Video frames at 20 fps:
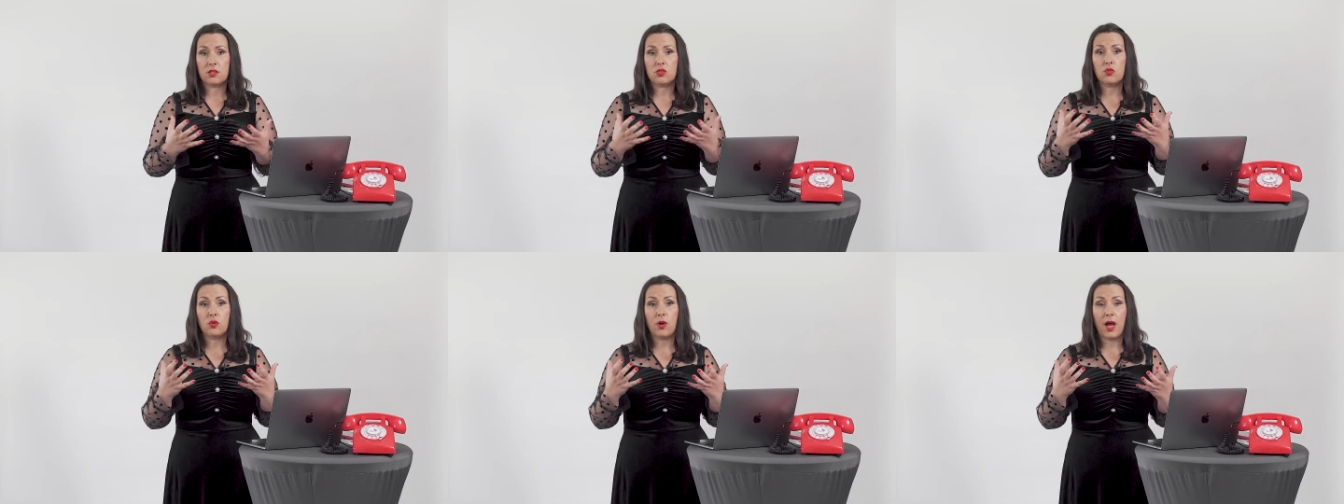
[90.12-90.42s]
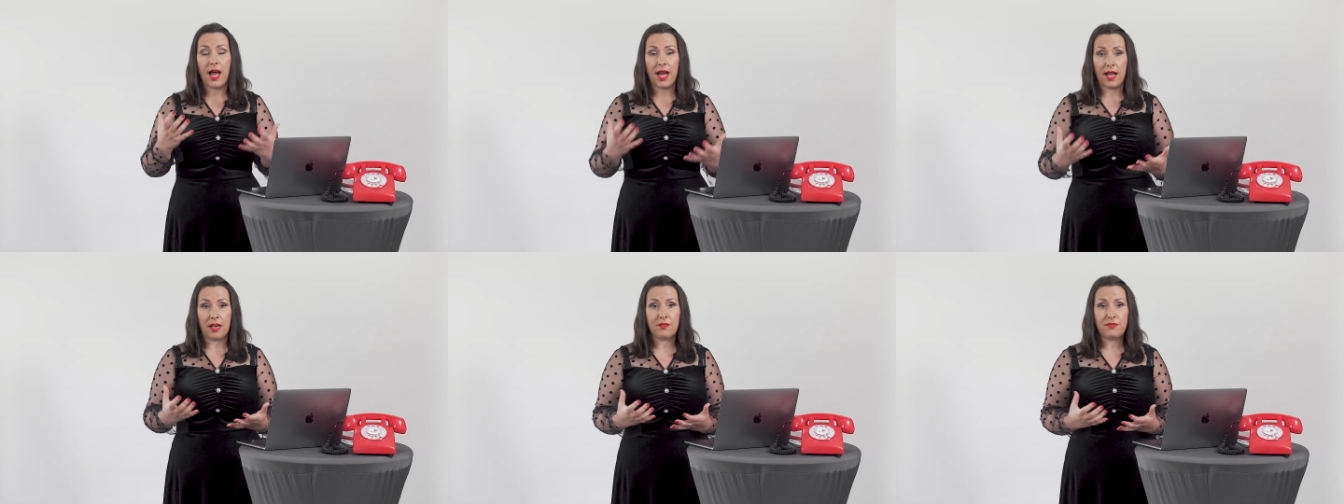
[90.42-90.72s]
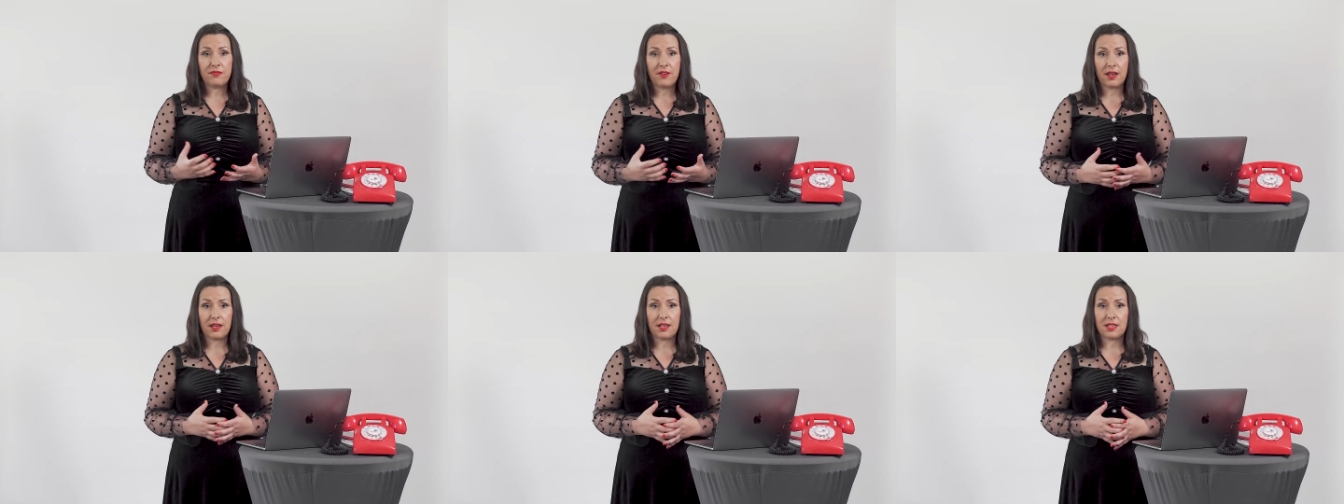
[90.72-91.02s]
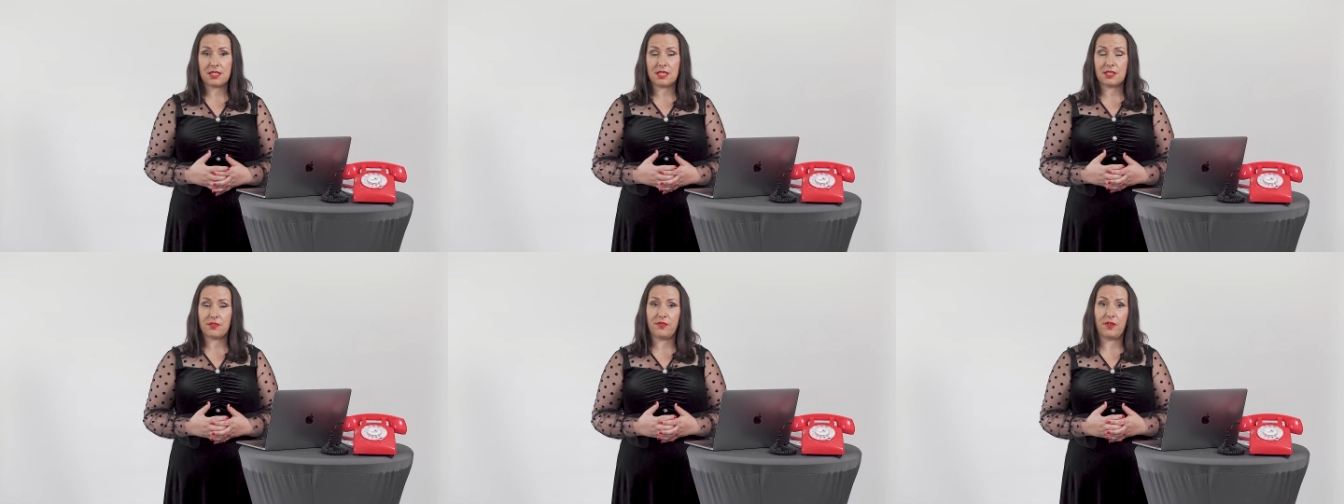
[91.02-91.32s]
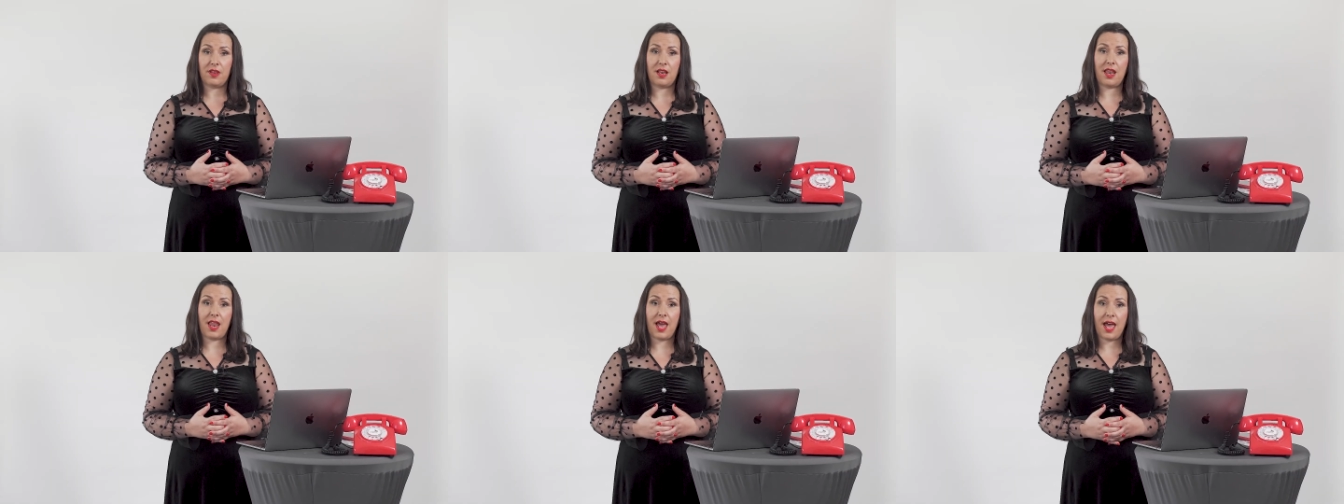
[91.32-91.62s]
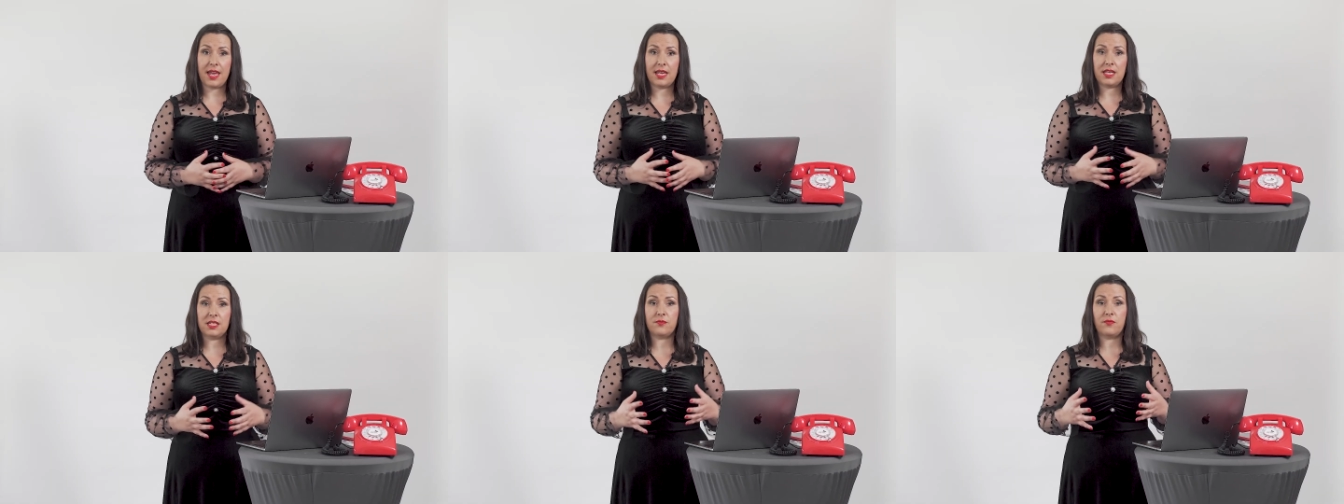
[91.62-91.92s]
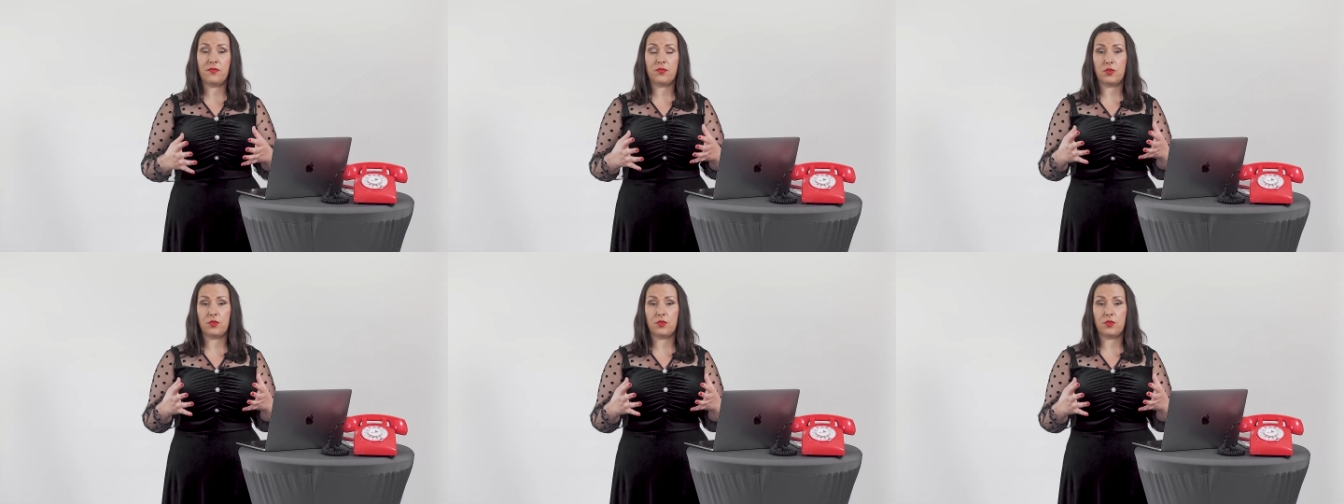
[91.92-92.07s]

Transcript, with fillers: zu Anfang ist es vielleicht